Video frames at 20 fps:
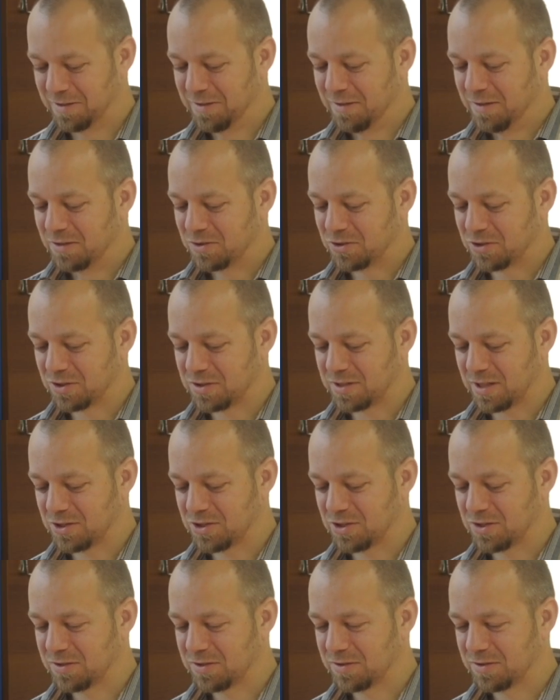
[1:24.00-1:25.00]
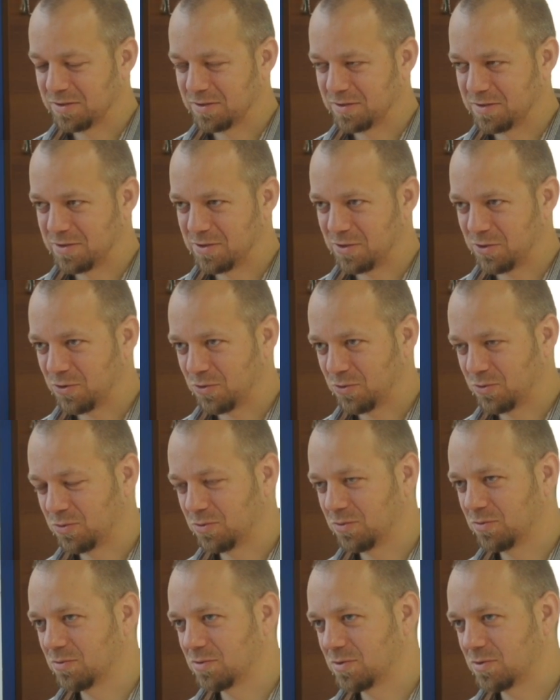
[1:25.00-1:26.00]
Nie zabraknie. to jest tak, że co
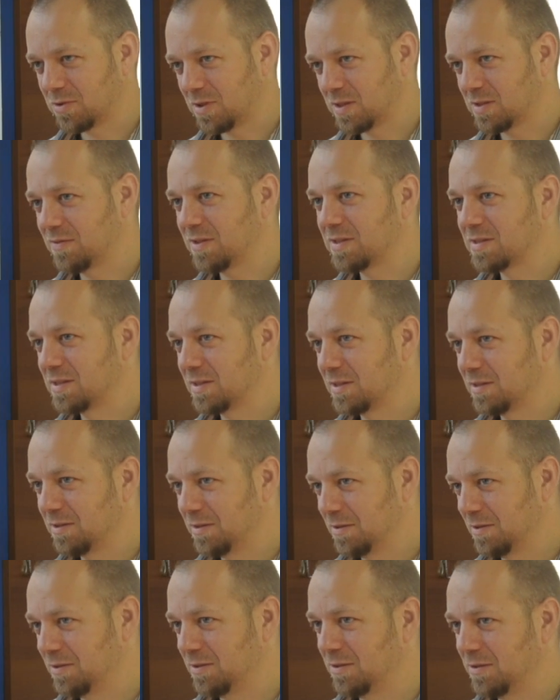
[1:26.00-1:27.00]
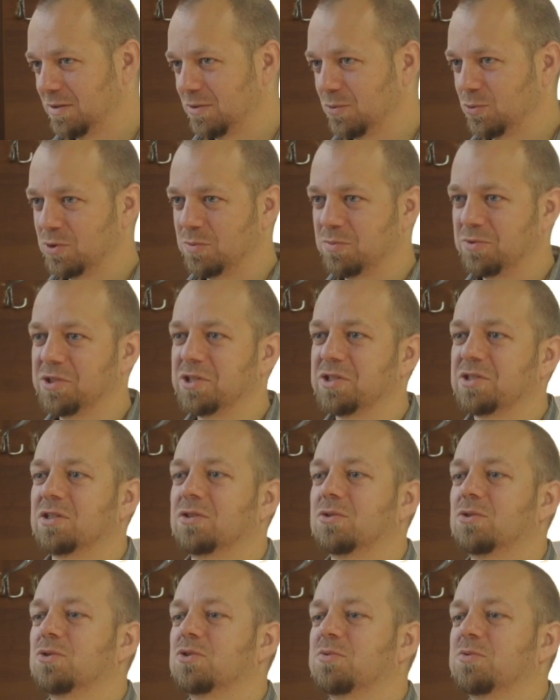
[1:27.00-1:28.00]
roku coraz więcej ludzi przyjeżdża do
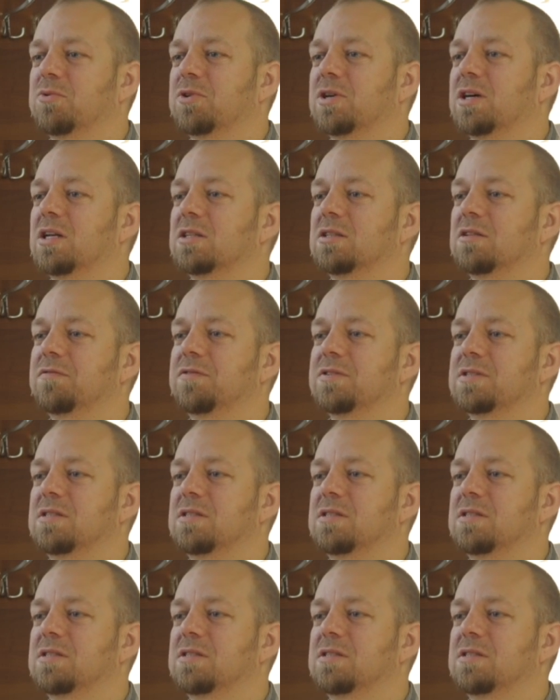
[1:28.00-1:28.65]
tak, Flashborga tak, na tak, ten tak,